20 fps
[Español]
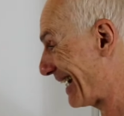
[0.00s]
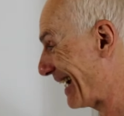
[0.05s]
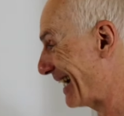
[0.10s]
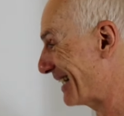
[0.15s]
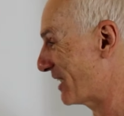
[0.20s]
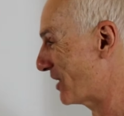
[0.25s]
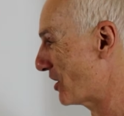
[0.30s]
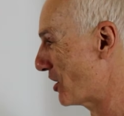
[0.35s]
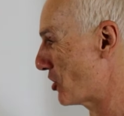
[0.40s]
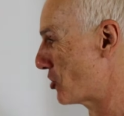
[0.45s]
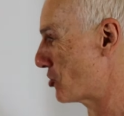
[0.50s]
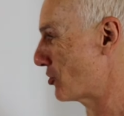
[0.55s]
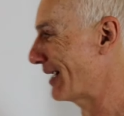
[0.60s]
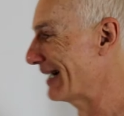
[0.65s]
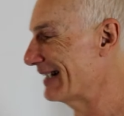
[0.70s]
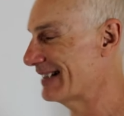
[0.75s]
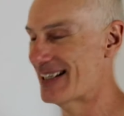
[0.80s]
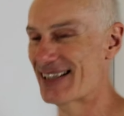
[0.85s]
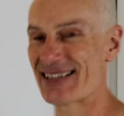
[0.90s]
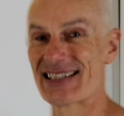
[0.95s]
ya te lo he dicho
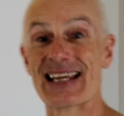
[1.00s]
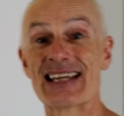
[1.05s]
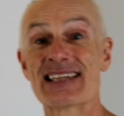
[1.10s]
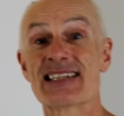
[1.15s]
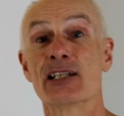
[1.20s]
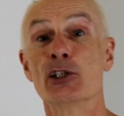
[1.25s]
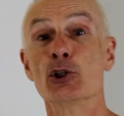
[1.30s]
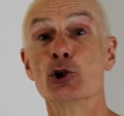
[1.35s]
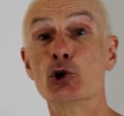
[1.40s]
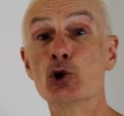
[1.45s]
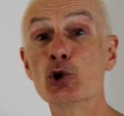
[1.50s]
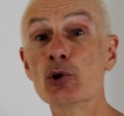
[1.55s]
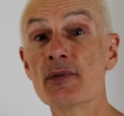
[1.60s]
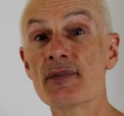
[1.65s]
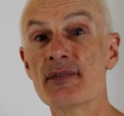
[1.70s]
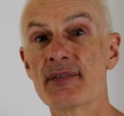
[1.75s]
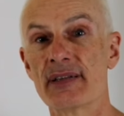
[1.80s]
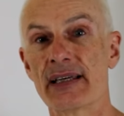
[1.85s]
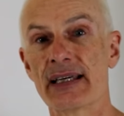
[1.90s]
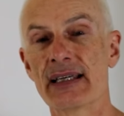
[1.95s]
antes, es el
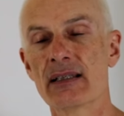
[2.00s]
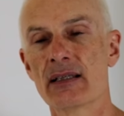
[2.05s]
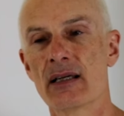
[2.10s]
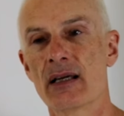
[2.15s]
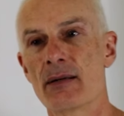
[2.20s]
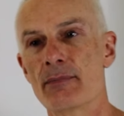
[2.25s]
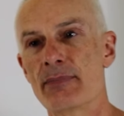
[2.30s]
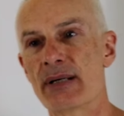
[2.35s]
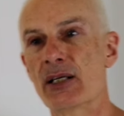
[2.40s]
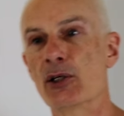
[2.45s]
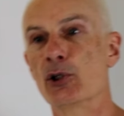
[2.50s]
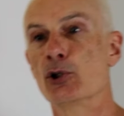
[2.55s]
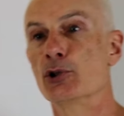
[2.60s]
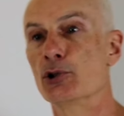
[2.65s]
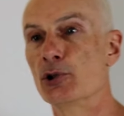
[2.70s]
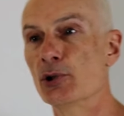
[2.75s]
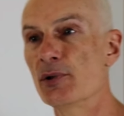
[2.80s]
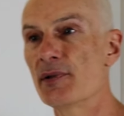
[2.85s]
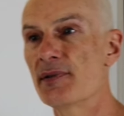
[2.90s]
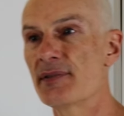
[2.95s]
dulce, pero el
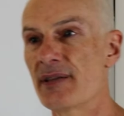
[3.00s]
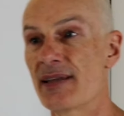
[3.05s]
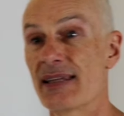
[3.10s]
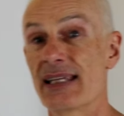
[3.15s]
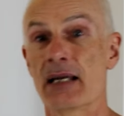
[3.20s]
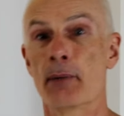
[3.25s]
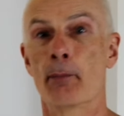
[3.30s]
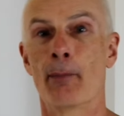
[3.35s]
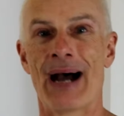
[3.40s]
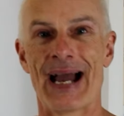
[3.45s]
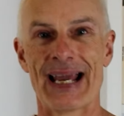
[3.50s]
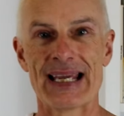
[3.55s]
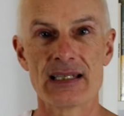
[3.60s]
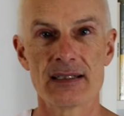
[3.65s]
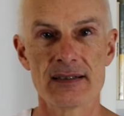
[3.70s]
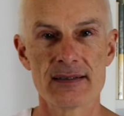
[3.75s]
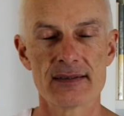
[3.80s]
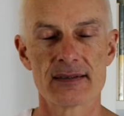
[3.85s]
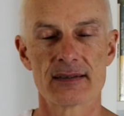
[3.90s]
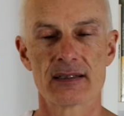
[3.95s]
dulce del
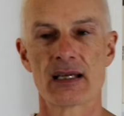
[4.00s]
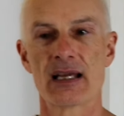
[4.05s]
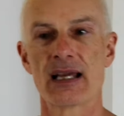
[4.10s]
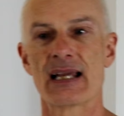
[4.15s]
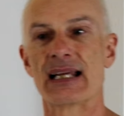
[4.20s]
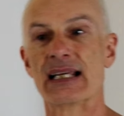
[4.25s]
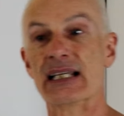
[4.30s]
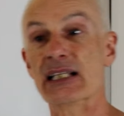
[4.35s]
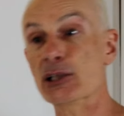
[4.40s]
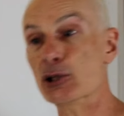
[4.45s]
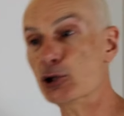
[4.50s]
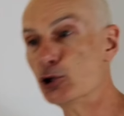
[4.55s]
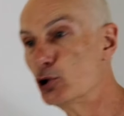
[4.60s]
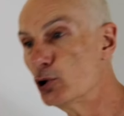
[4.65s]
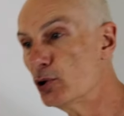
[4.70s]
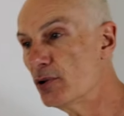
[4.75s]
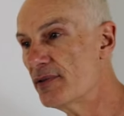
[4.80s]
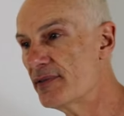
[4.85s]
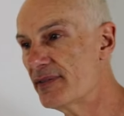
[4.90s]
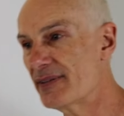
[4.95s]
maíz, el
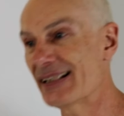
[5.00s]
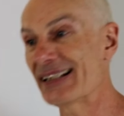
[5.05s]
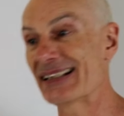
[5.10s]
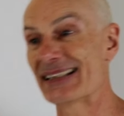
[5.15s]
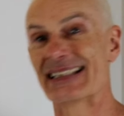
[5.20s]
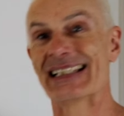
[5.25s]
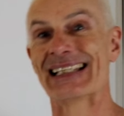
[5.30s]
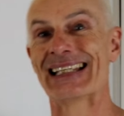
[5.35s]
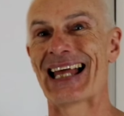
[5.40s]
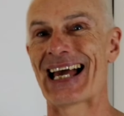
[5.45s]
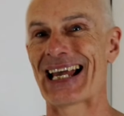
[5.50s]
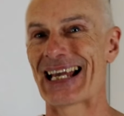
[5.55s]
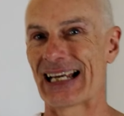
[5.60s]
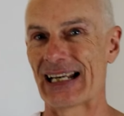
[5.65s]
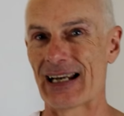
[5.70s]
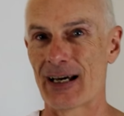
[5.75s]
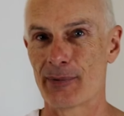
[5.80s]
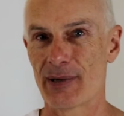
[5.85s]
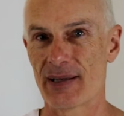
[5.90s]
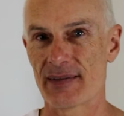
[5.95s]
dulce de la
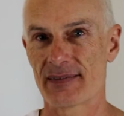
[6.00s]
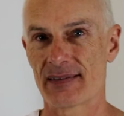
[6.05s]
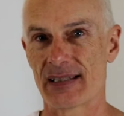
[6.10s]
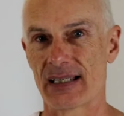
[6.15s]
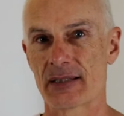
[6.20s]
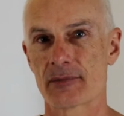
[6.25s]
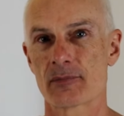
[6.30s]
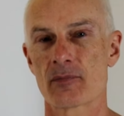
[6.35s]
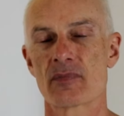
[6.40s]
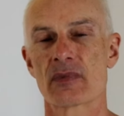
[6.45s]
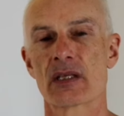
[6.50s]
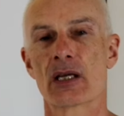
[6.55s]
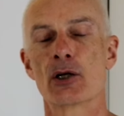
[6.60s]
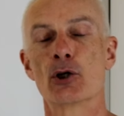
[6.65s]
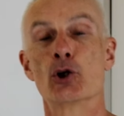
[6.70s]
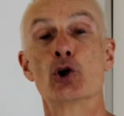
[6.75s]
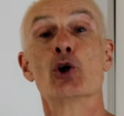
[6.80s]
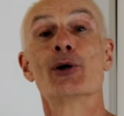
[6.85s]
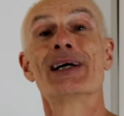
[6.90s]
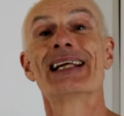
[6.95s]
calabaza,
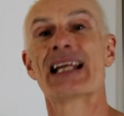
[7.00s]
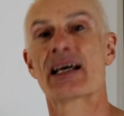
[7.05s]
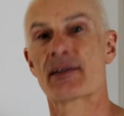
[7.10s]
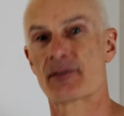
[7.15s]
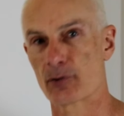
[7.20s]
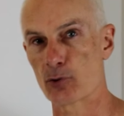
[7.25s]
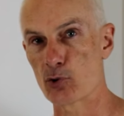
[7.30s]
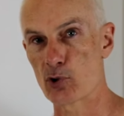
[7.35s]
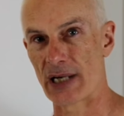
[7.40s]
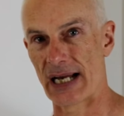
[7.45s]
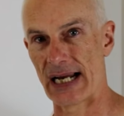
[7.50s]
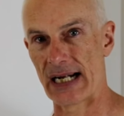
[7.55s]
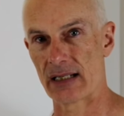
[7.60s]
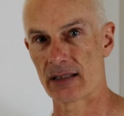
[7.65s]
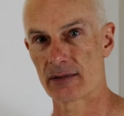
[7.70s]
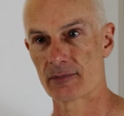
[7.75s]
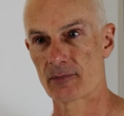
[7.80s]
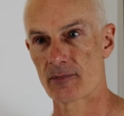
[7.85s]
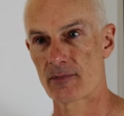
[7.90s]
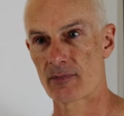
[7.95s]
no el
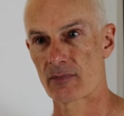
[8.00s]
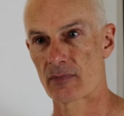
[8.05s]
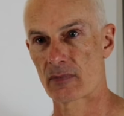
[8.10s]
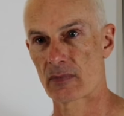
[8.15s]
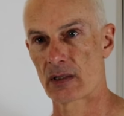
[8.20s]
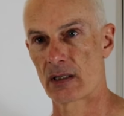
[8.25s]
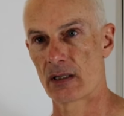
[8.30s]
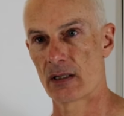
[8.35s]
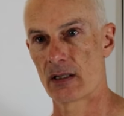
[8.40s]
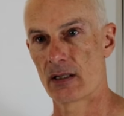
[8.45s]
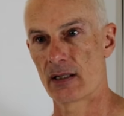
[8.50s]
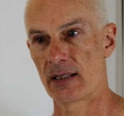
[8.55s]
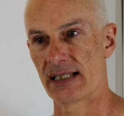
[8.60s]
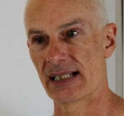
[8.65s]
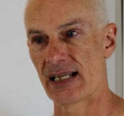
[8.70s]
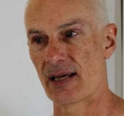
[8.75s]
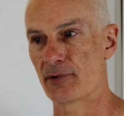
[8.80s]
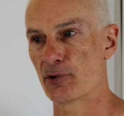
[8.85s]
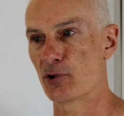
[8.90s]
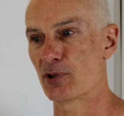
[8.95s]
azúcar.
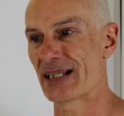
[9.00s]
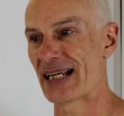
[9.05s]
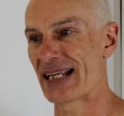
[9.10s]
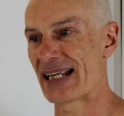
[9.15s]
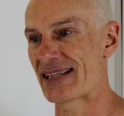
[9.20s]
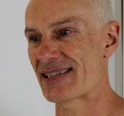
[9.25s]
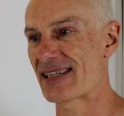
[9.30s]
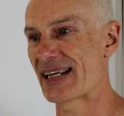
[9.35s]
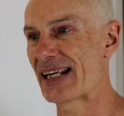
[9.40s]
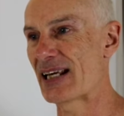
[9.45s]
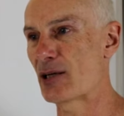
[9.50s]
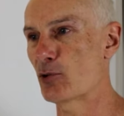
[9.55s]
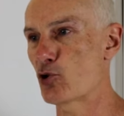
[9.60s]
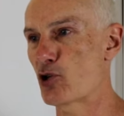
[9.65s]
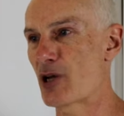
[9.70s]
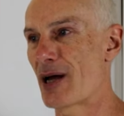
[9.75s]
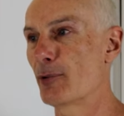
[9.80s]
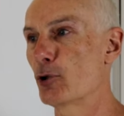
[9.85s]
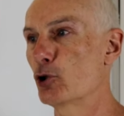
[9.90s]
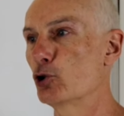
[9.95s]
El azúcar ya sería un
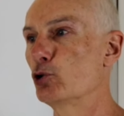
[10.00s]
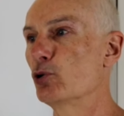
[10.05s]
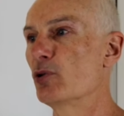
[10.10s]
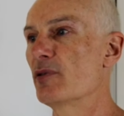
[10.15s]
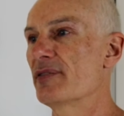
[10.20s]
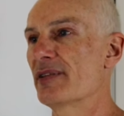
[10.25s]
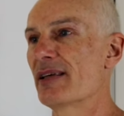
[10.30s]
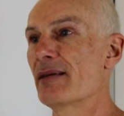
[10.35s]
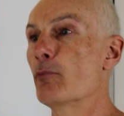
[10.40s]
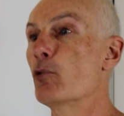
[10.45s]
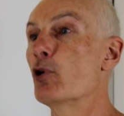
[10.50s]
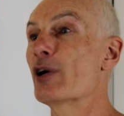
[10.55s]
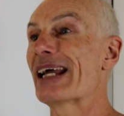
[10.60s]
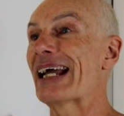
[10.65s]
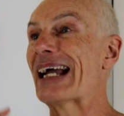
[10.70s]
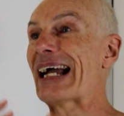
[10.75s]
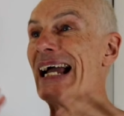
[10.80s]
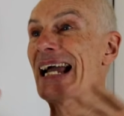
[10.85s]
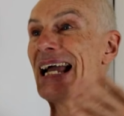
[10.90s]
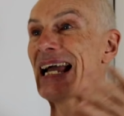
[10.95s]
sabor dulce
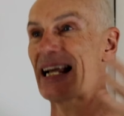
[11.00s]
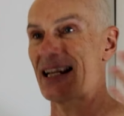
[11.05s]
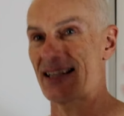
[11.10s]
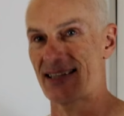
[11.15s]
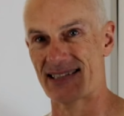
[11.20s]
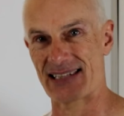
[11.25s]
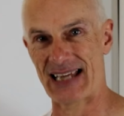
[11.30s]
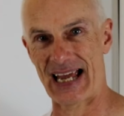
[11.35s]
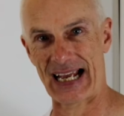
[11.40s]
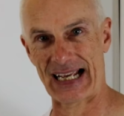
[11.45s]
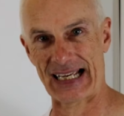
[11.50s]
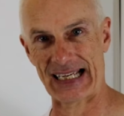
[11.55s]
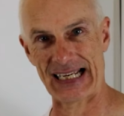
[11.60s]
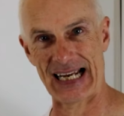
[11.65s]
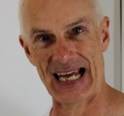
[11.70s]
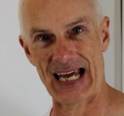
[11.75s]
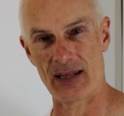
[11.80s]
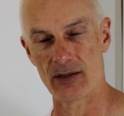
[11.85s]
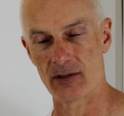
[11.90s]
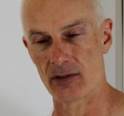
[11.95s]
muy
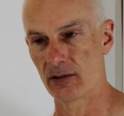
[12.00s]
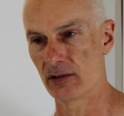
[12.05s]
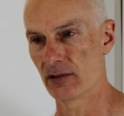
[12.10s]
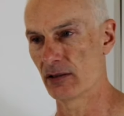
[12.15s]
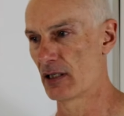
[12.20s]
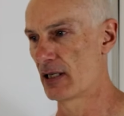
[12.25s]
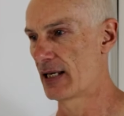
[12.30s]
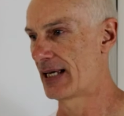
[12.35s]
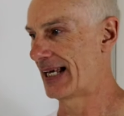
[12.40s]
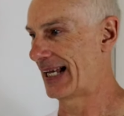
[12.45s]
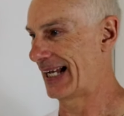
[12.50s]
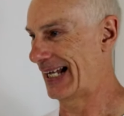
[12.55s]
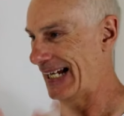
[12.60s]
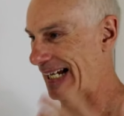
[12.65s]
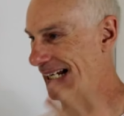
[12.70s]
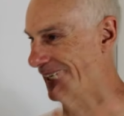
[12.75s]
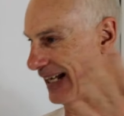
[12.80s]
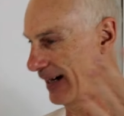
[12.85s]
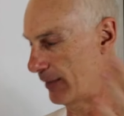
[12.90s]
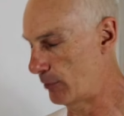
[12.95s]
exagerado,
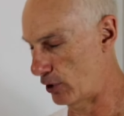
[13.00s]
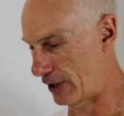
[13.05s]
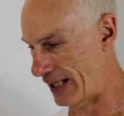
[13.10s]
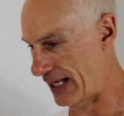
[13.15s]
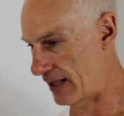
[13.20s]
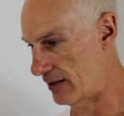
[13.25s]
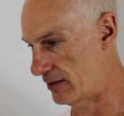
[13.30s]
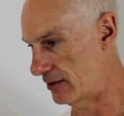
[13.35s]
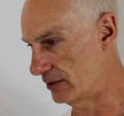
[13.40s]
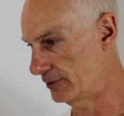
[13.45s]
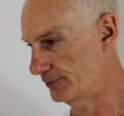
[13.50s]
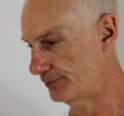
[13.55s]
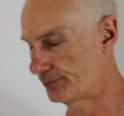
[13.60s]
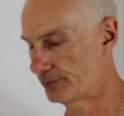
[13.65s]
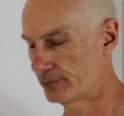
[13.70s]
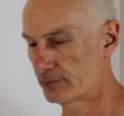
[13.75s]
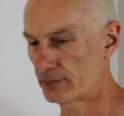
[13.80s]
elaborado,